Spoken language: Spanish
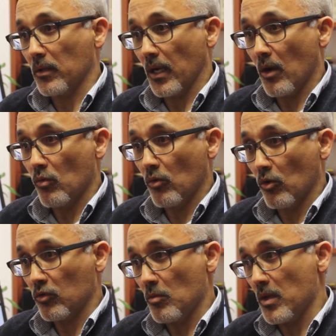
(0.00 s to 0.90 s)
tengan un
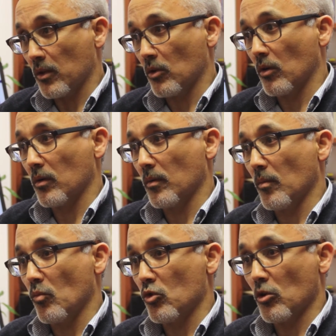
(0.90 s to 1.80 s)
conocimiento
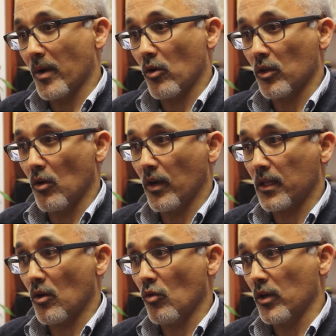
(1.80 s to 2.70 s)
mucho mejor de lo que
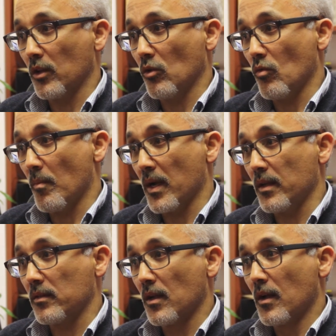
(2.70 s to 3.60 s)
está ocurriendo en un
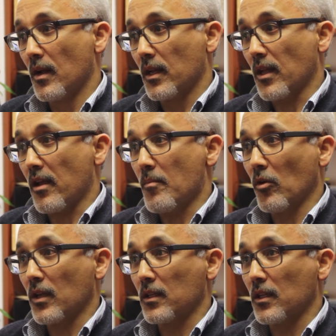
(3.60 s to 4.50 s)
país tan
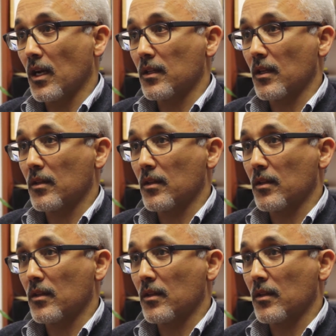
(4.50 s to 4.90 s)
importante y tan,